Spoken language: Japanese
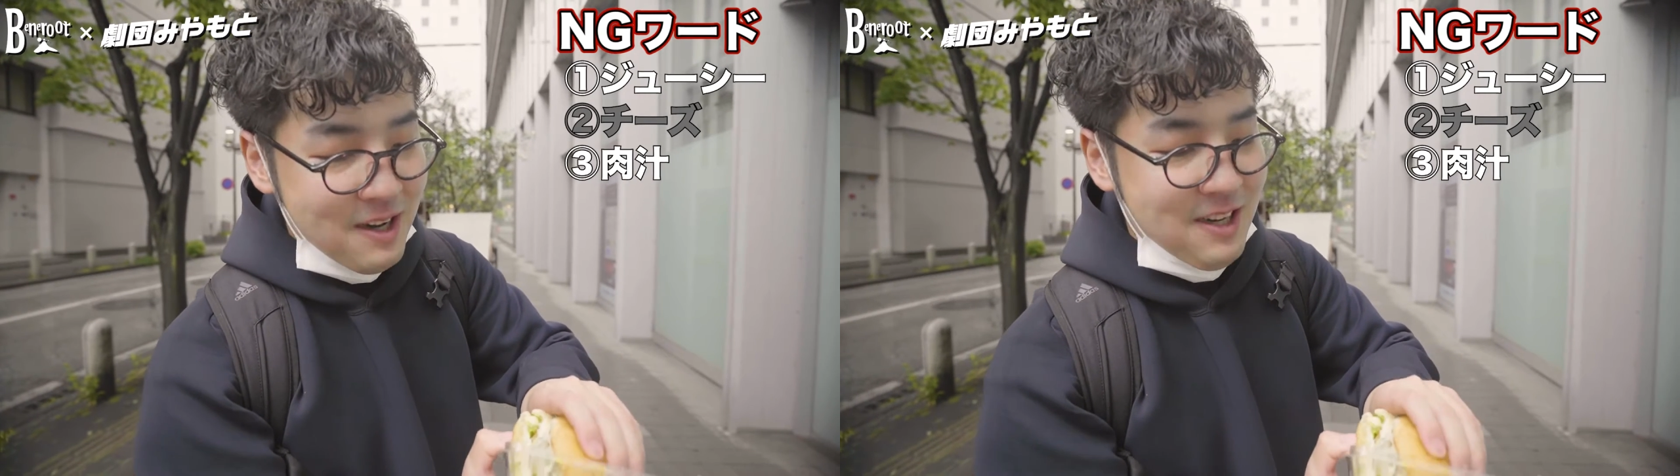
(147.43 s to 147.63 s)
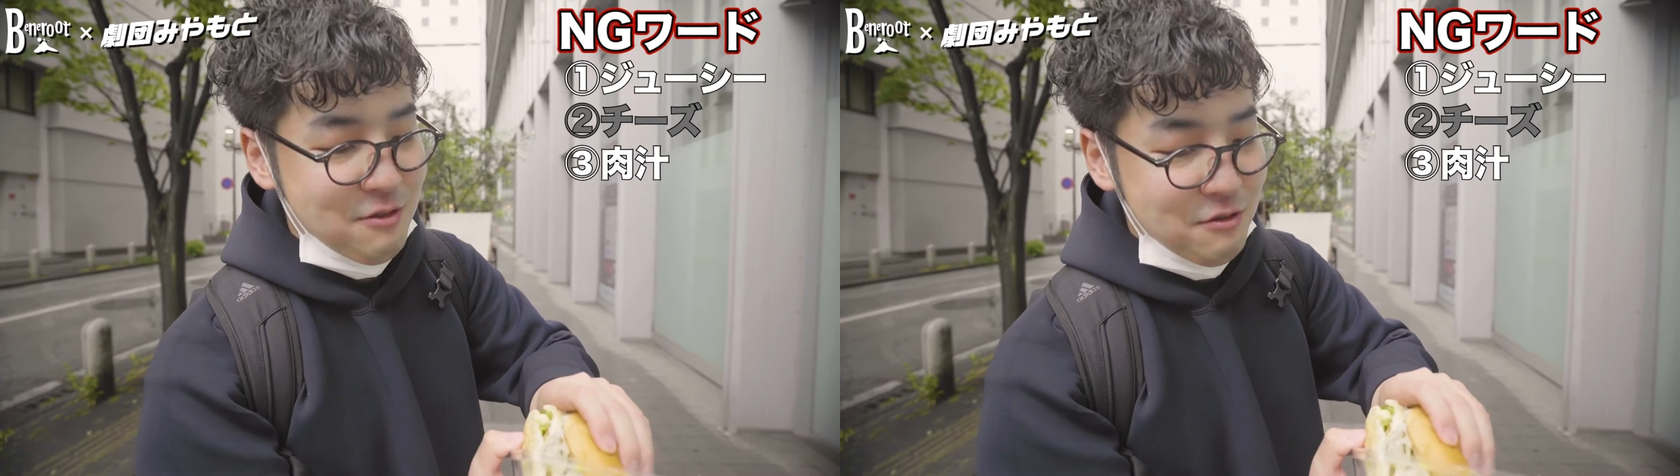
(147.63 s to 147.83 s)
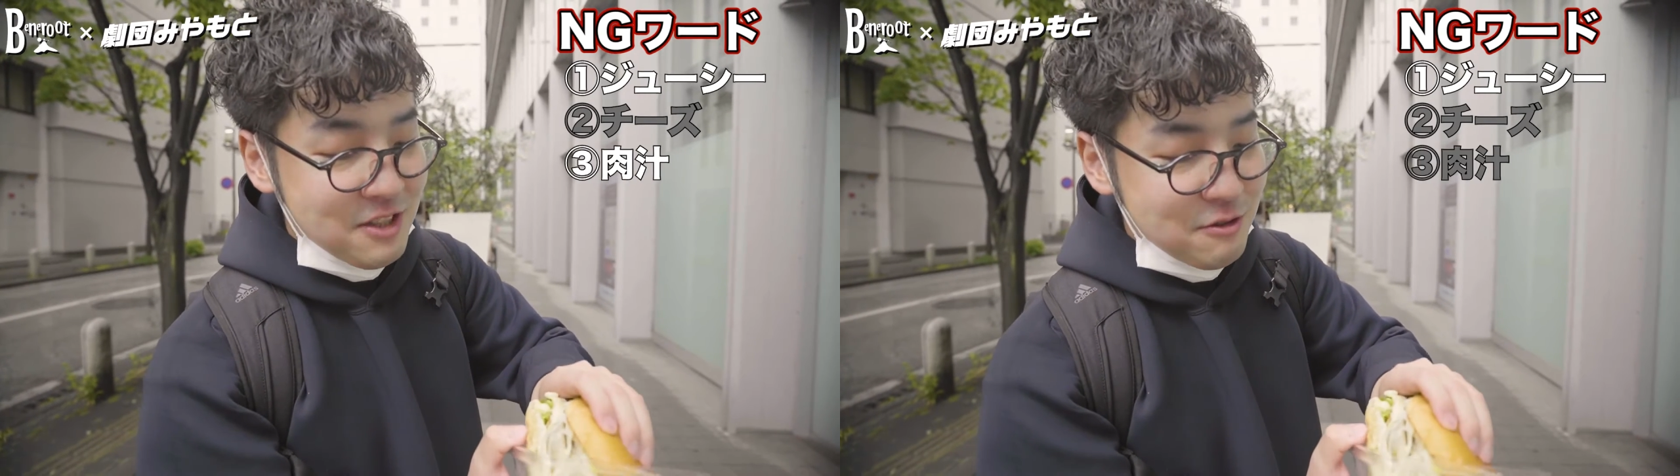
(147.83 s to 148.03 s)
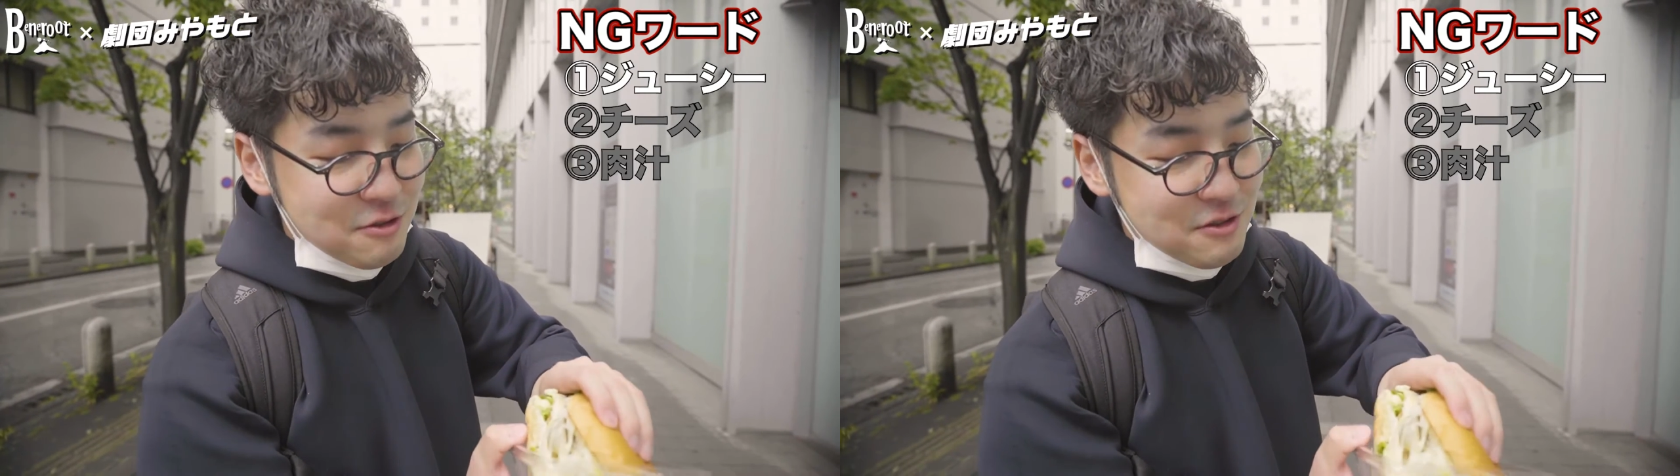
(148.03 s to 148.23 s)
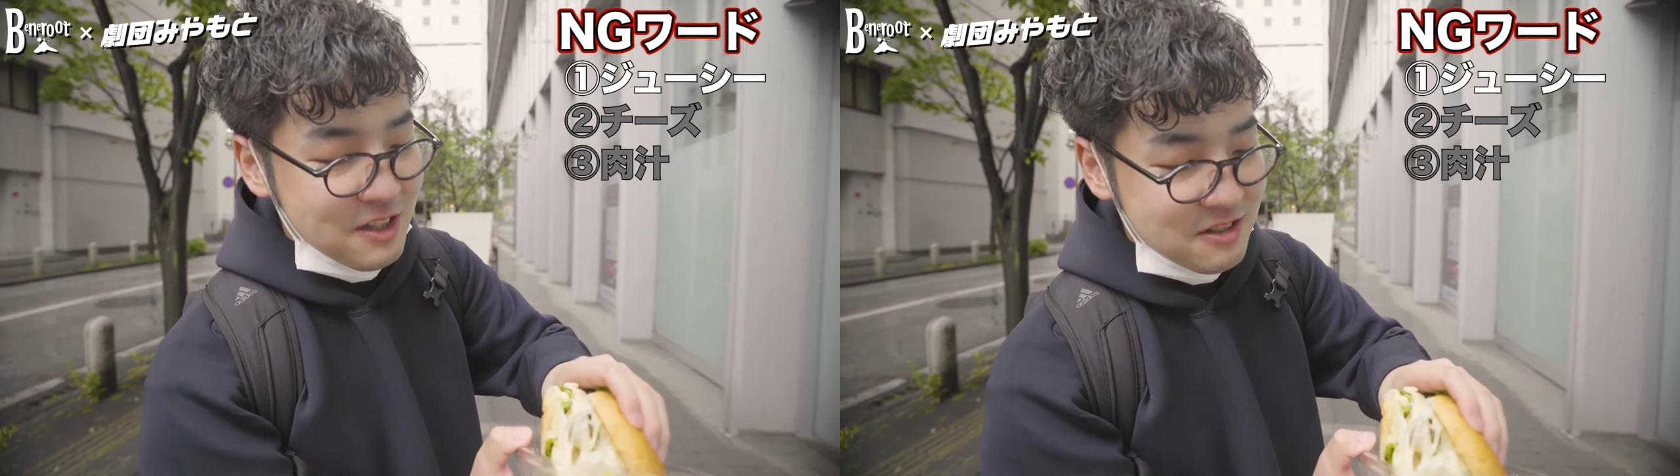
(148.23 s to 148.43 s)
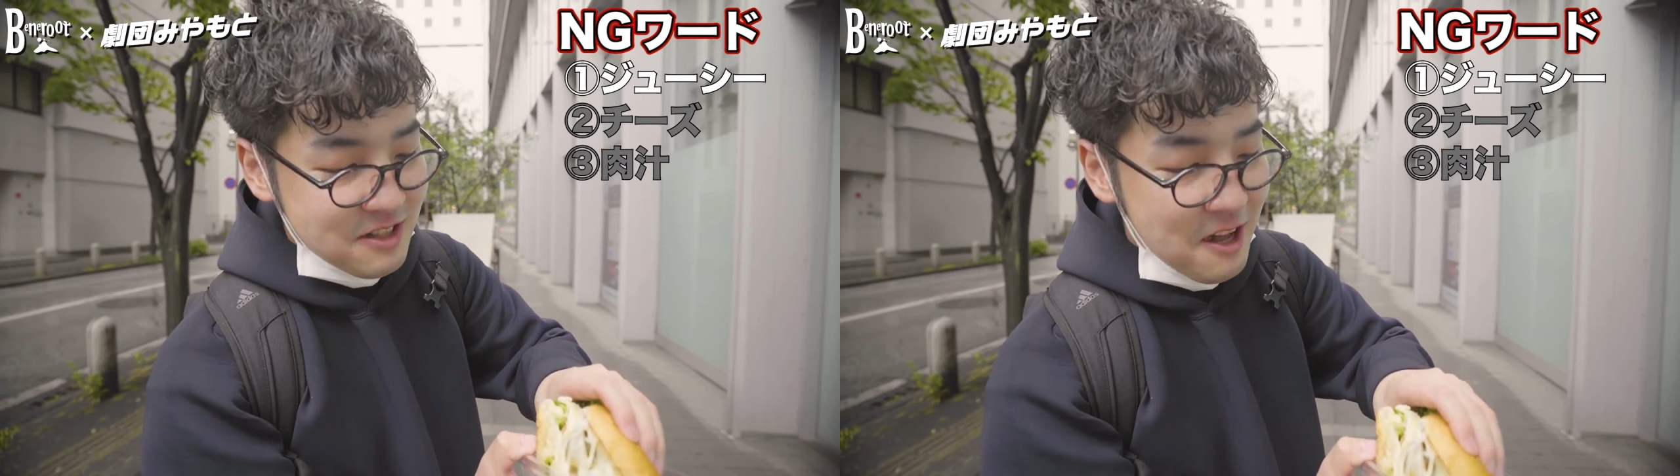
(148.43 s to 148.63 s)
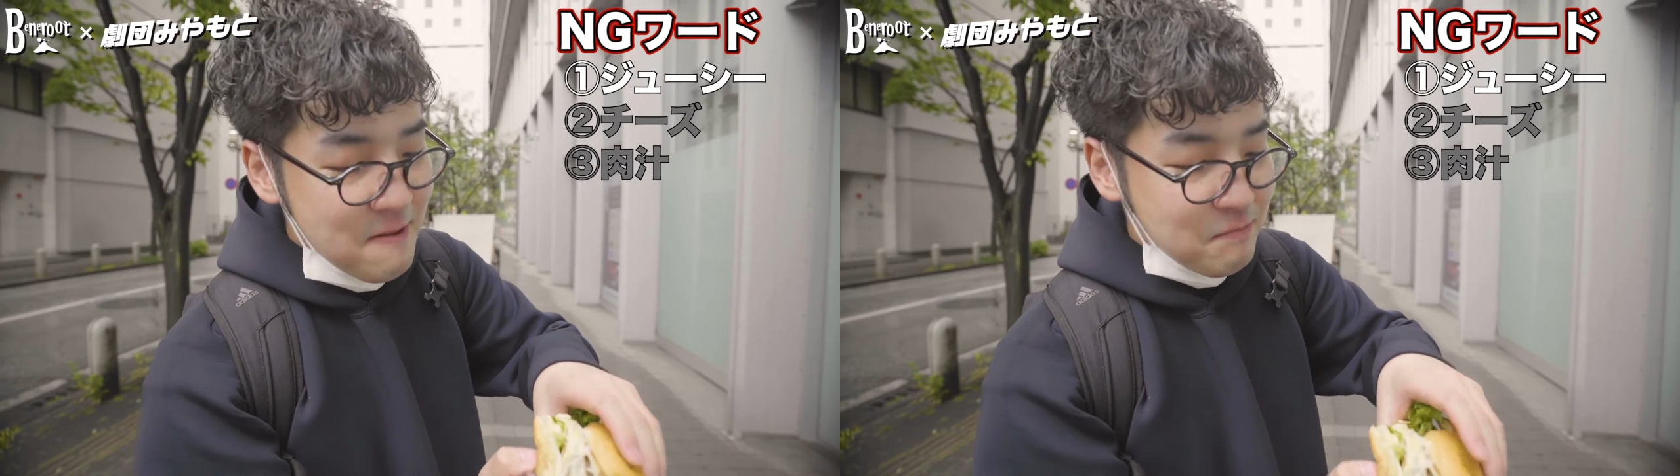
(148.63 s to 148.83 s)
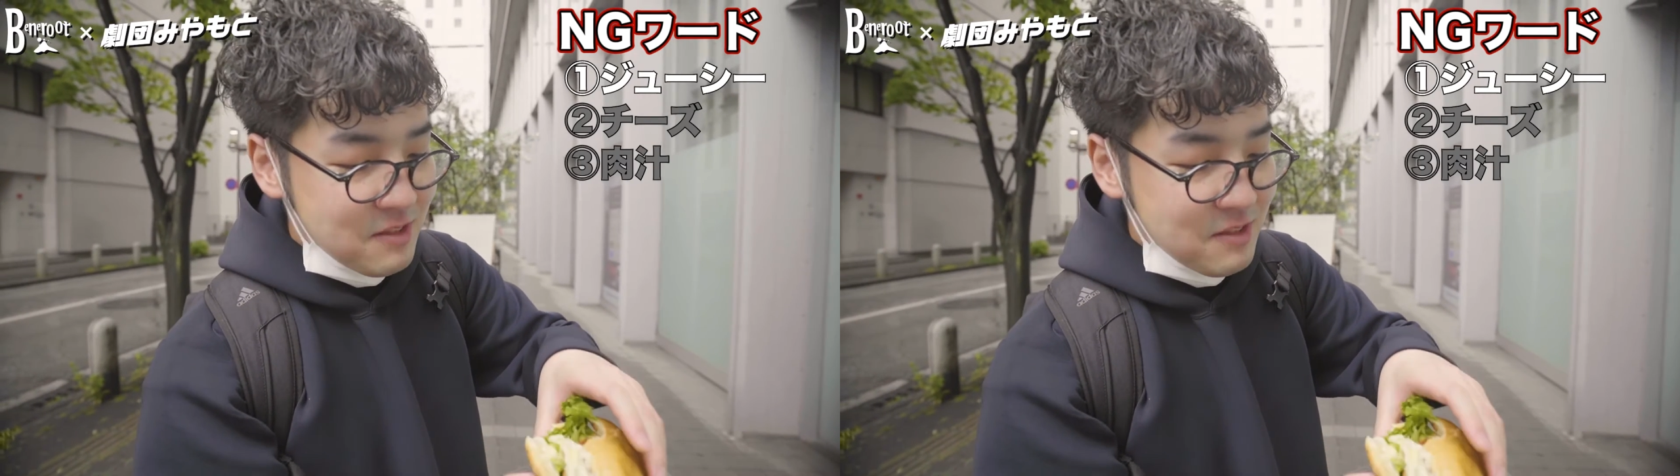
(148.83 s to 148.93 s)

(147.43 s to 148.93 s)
ばかりの肉汁がですね